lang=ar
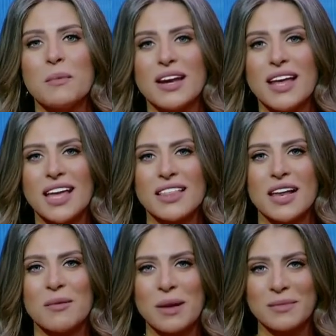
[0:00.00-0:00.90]
من
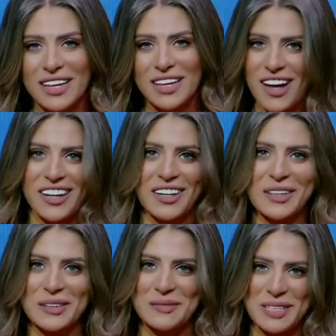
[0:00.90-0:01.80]
هذا المبنى
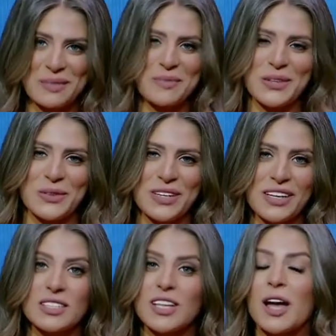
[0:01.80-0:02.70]
العريق ماسبيرو
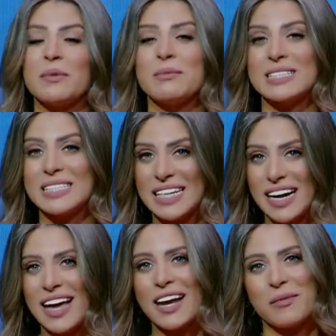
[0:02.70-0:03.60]
صاحب المسيره
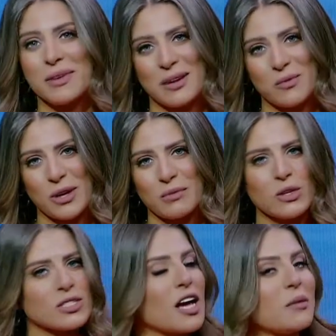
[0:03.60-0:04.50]
الاعلاميه المهمه
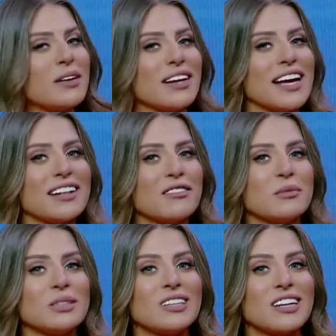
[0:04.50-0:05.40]
وصاحب الرياده
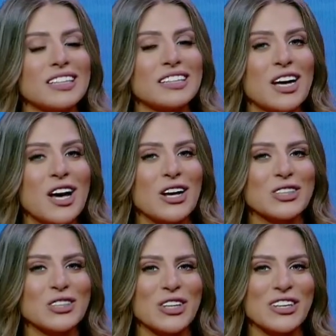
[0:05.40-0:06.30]
في منطقه
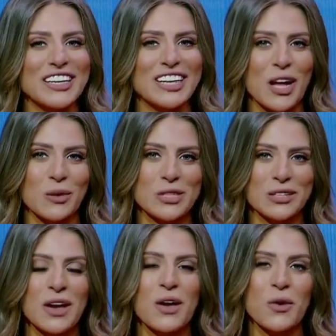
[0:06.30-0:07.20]
الشرق الاوسط